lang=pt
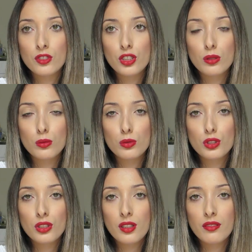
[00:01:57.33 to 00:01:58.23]
de
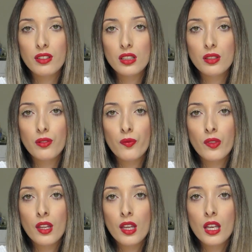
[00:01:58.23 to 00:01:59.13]
nude, tá vendo?
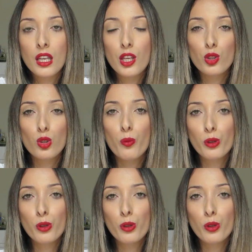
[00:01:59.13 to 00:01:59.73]
E eu tô